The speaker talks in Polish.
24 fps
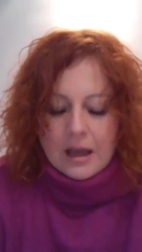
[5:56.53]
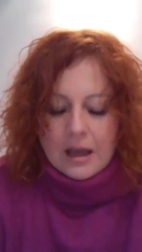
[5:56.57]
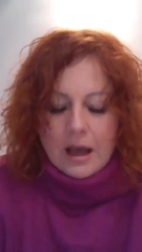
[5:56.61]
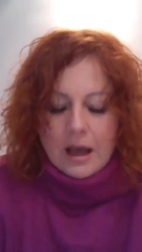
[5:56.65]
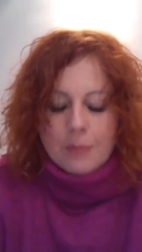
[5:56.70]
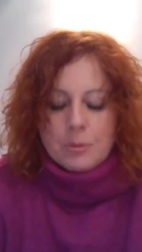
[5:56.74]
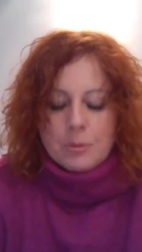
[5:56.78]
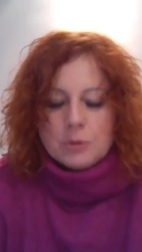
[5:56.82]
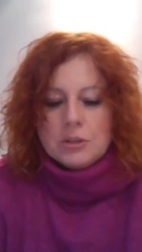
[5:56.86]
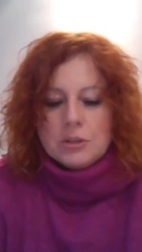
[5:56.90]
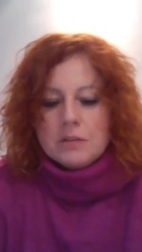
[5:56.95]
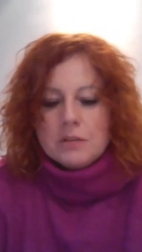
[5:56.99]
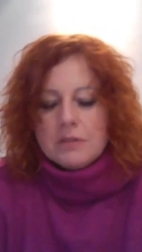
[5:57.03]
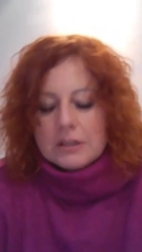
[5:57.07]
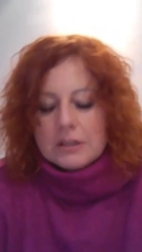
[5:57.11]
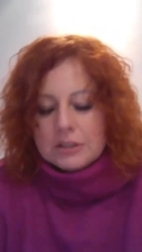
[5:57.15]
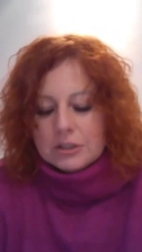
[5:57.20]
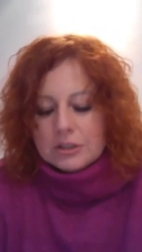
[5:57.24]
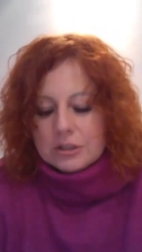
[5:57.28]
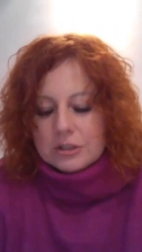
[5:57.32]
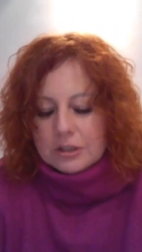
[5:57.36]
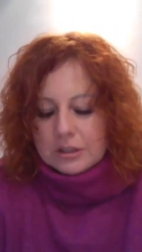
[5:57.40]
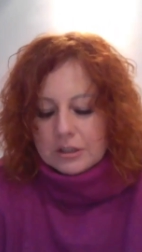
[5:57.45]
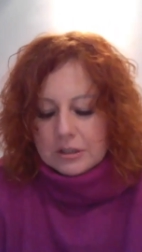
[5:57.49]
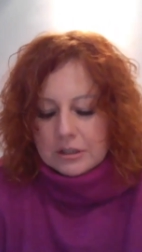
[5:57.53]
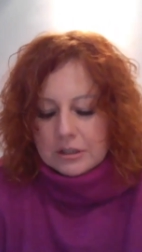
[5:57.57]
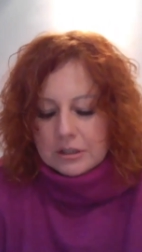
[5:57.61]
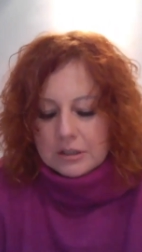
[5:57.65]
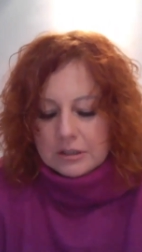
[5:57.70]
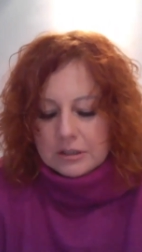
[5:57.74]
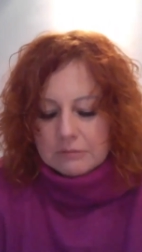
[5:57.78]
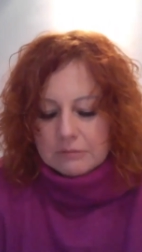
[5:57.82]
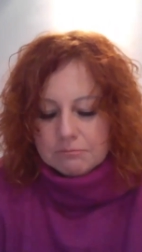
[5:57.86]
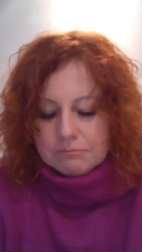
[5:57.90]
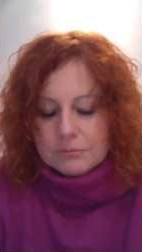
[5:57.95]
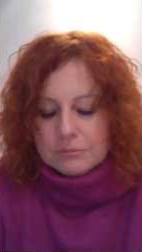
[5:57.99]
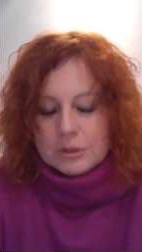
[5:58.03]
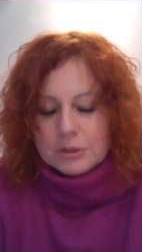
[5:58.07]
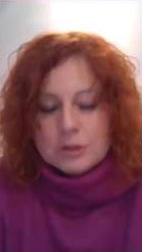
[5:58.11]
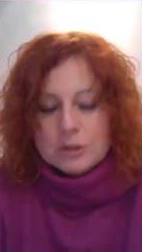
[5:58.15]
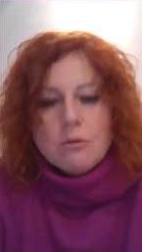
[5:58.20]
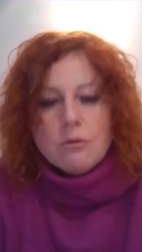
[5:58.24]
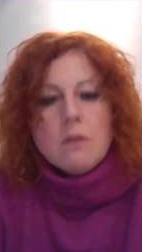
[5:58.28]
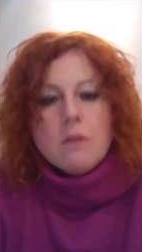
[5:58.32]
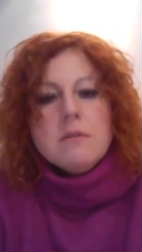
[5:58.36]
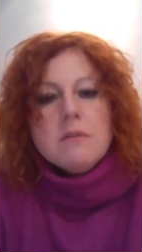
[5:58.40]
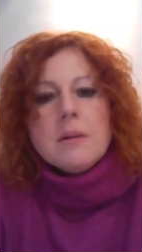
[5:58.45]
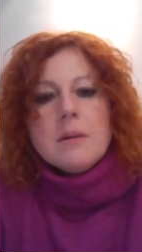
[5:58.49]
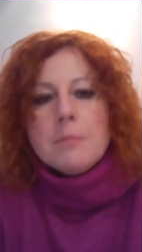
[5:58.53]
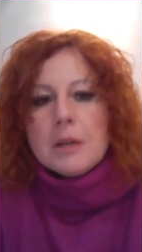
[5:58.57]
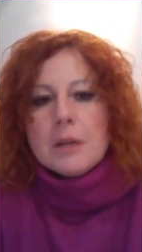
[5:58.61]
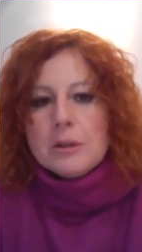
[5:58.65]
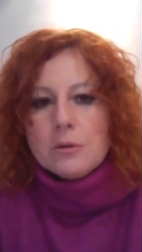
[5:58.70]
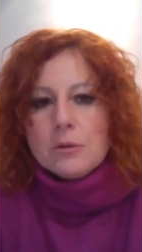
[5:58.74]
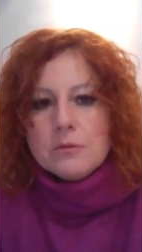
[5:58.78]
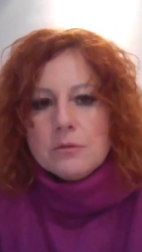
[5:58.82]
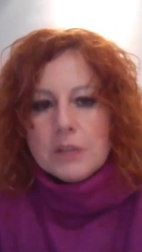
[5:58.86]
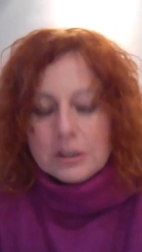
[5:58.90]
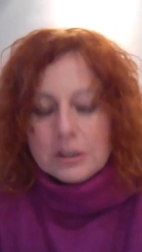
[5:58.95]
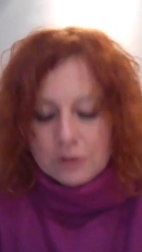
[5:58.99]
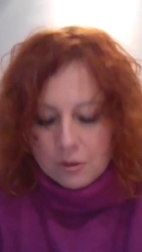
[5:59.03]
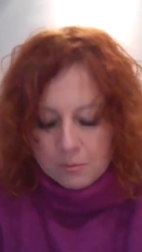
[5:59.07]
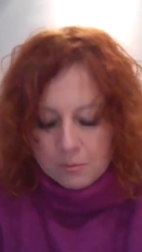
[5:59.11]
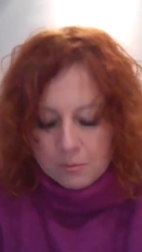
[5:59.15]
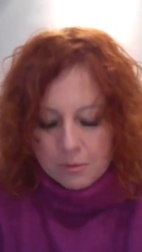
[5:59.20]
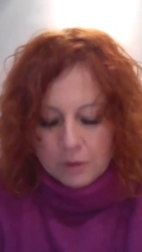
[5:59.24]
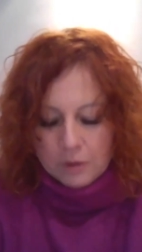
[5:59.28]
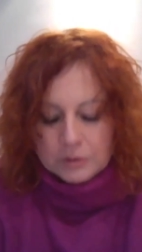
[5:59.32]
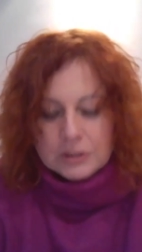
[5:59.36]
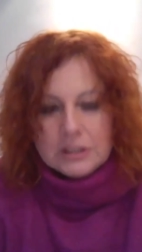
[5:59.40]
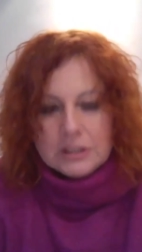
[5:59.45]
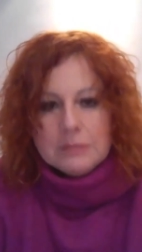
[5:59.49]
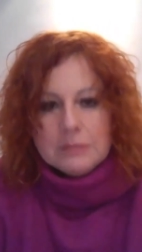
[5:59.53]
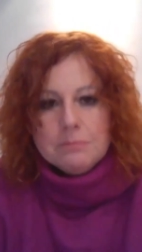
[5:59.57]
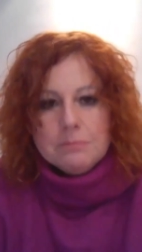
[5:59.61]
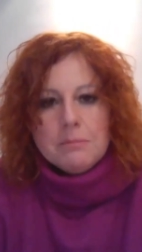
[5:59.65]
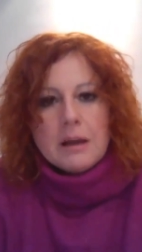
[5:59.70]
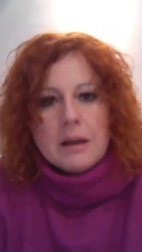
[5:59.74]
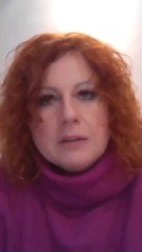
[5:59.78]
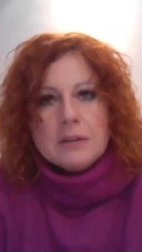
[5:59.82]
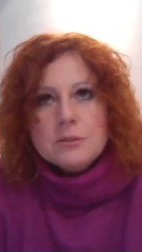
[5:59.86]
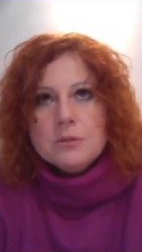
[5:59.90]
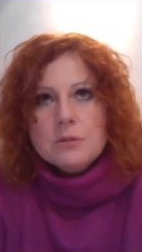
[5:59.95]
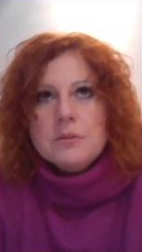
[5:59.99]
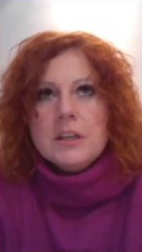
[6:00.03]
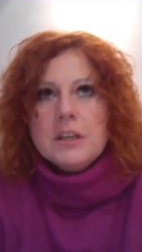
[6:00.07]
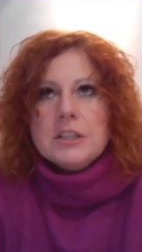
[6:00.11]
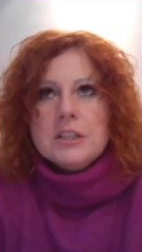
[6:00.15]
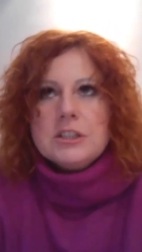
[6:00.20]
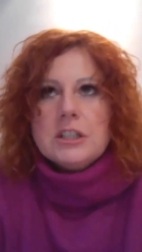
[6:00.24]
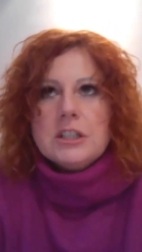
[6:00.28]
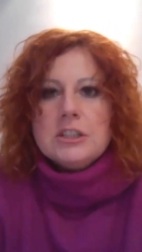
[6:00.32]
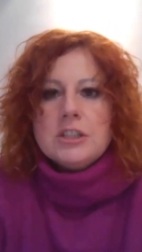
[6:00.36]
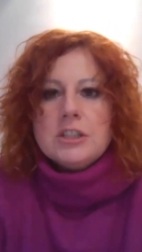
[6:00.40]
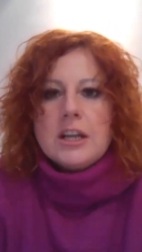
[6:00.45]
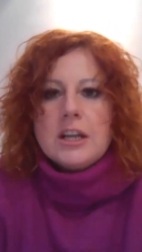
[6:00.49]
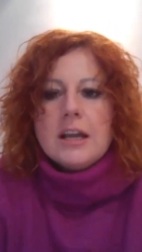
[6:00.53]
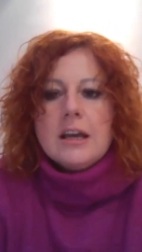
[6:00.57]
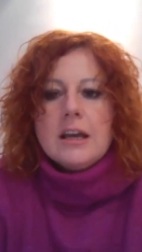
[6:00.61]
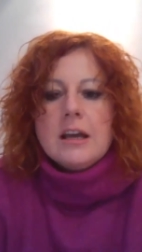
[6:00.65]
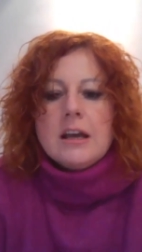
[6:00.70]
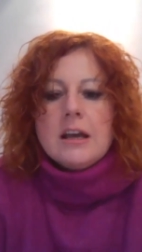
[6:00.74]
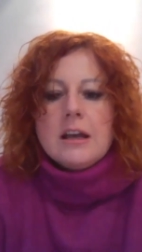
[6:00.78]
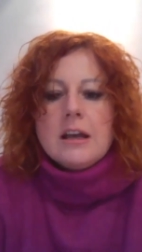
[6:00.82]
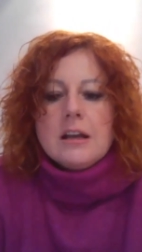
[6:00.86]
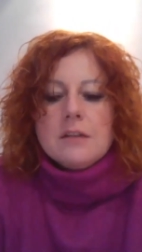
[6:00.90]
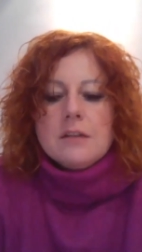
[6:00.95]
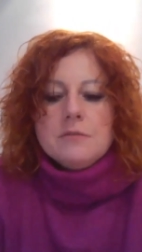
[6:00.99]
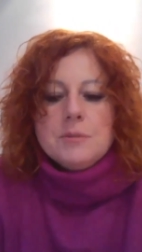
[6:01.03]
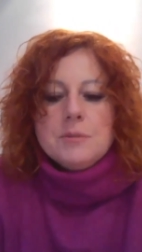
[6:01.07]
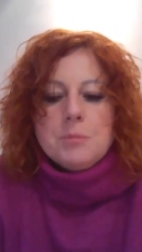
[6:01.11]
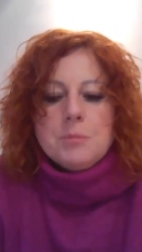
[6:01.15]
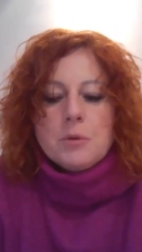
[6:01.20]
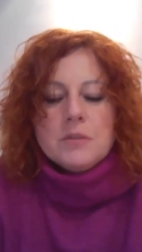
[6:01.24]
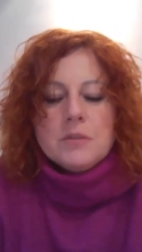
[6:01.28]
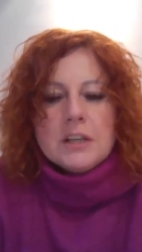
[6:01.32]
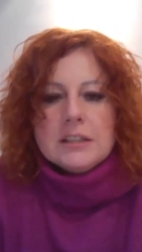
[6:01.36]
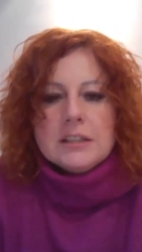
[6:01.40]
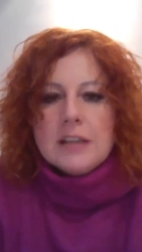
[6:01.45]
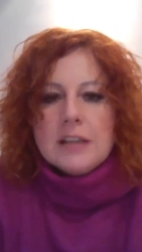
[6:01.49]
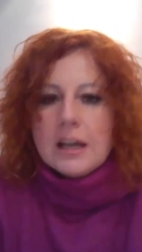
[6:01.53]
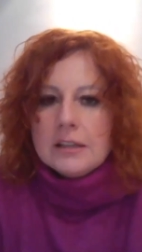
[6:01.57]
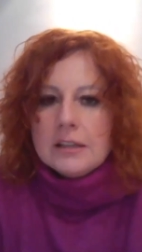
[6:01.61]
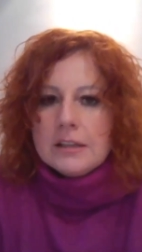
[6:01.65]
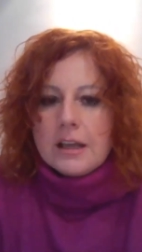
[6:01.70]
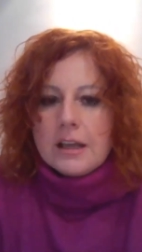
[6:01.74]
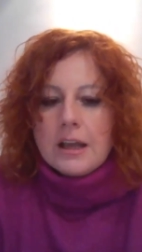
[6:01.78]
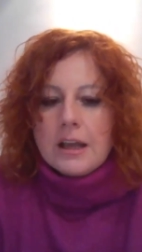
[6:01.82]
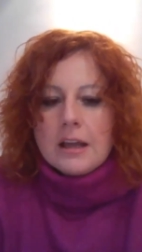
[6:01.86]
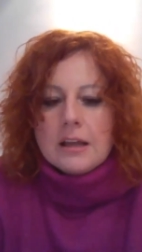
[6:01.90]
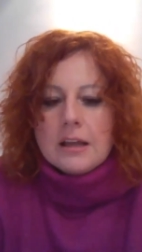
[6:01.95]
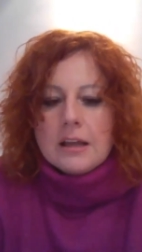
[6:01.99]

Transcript: A ponieważ y, słowa mają wielką moc i bardzo wierzę, że wypowiadane